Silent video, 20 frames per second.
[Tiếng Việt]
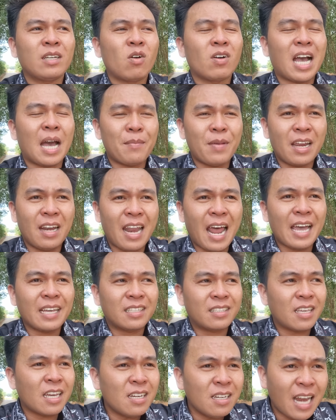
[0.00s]
anh Khò Cám này lại
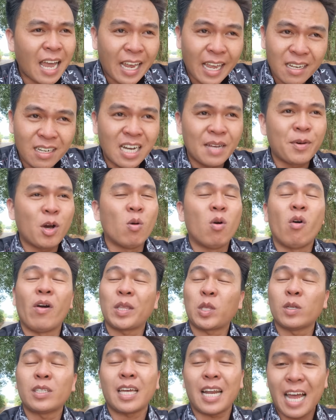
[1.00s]
chính là cái người mà ủng hộ
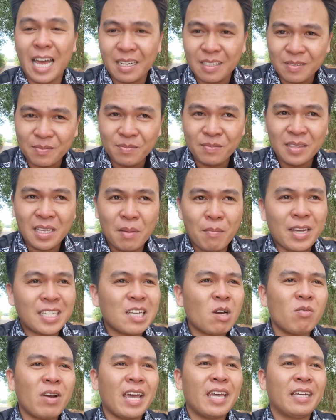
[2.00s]
anh Tuấn Xà Lan. Mà
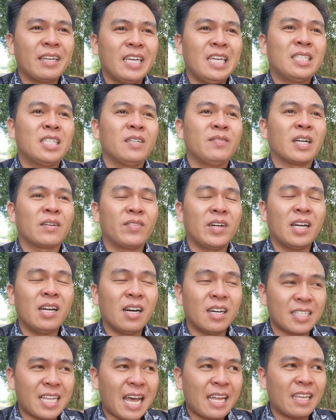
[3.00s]
sau này khi sự việc vỡ
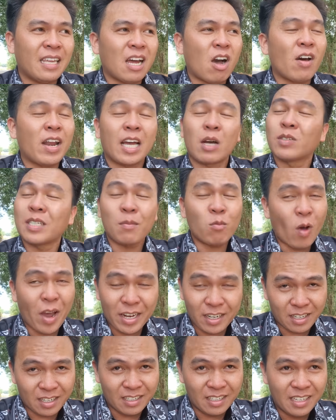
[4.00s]
lở ra thì là họ lại không dám
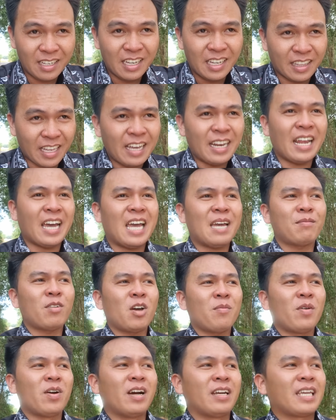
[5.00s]
quay nữa. Nên là em
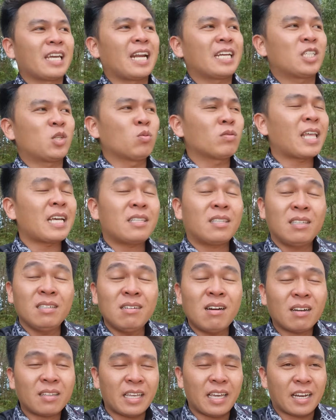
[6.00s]
nói mọi người rằng là chúng ta
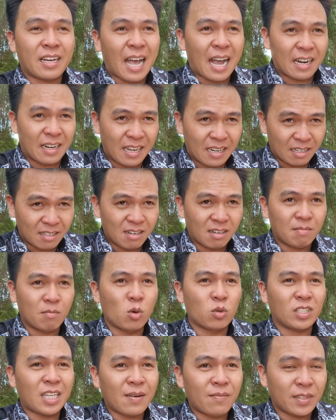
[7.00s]
chưa thể khẳng định được
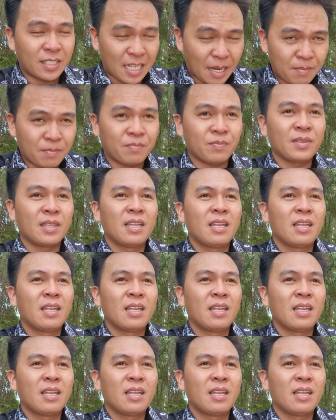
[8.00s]
một trăm phần trăm